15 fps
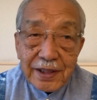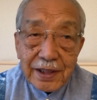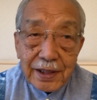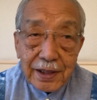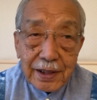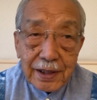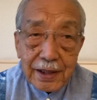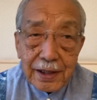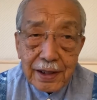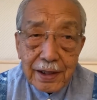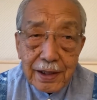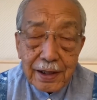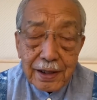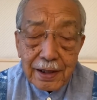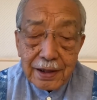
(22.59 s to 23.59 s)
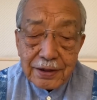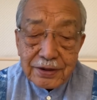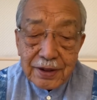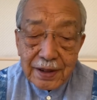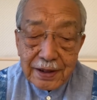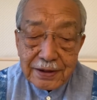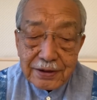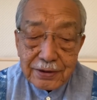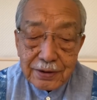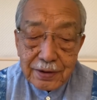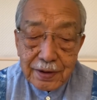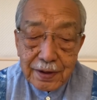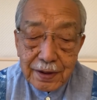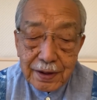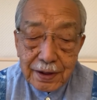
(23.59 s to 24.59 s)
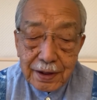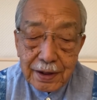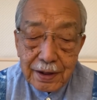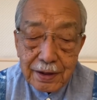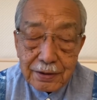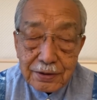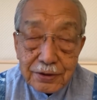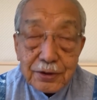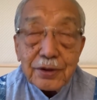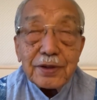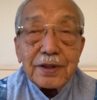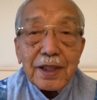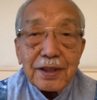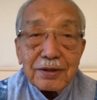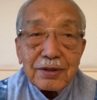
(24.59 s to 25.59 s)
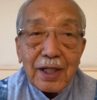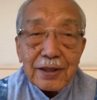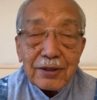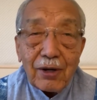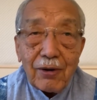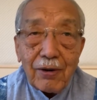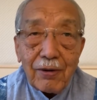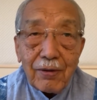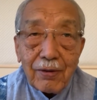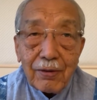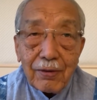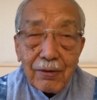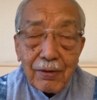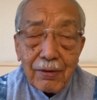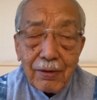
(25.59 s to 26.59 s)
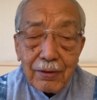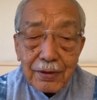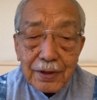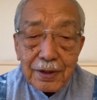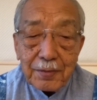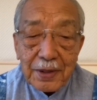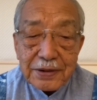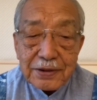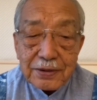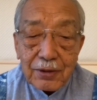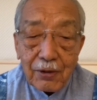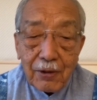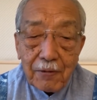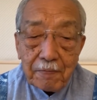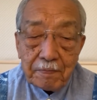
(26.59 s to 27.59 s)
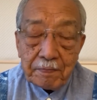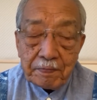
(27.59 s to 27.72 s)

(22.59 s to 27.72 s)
えー、いつから続いているかと言いますと。